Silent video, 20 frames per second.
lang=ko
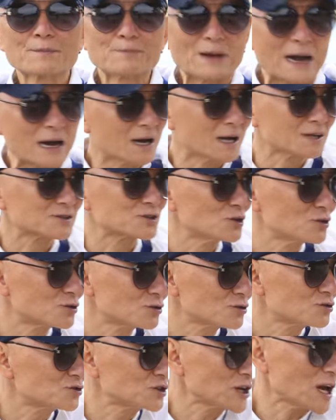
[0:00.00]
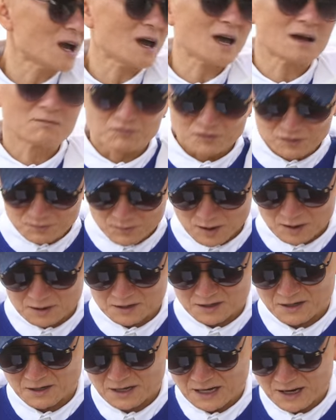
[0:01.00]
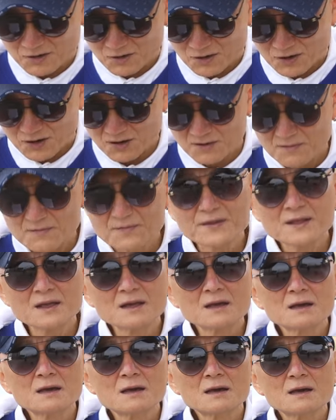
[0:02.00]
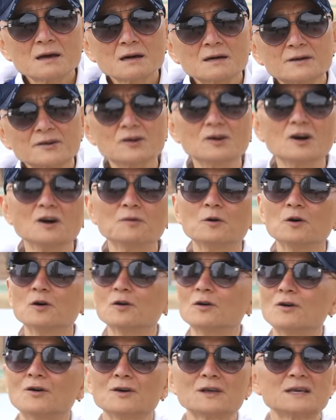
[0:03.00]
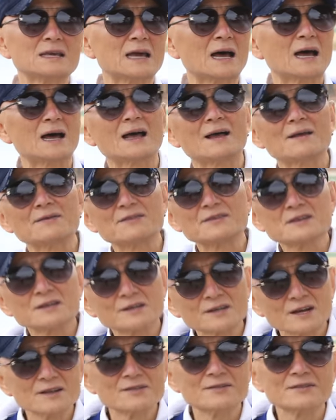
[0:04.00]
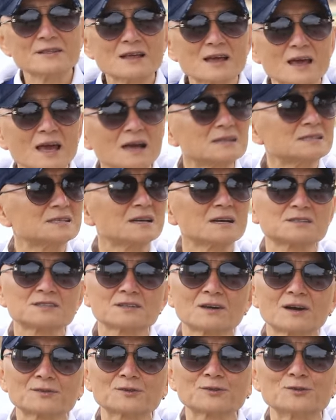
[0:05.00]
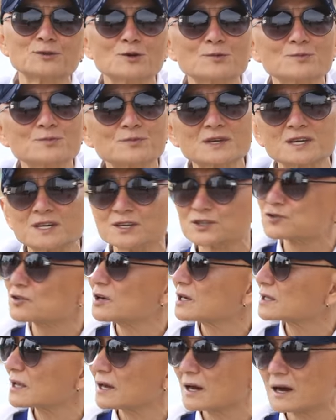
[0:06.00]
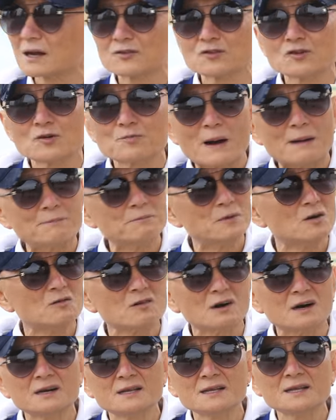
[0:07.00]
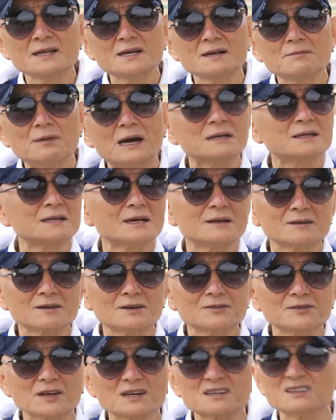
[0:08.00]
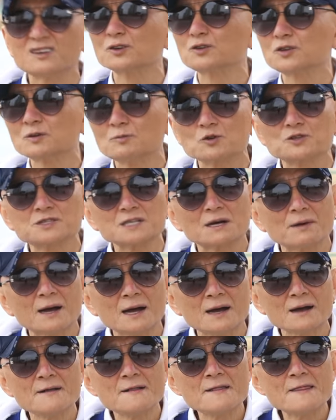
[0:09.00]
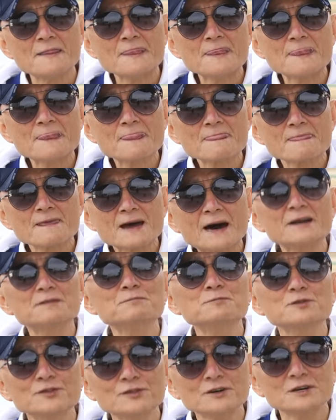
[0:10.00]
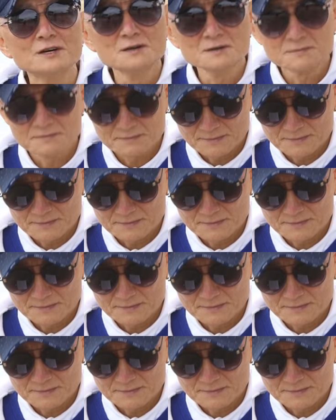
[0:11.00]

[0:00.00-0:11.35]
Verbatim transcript: 바깥쪽으로 쫙 물먹으러 가고, 그런 거 보고 야 저런 XX 같은 놈 기수가 돼가지고 밥 먹고 하는 일이 말타는 건데 그것도 못 잡아? 하는 분들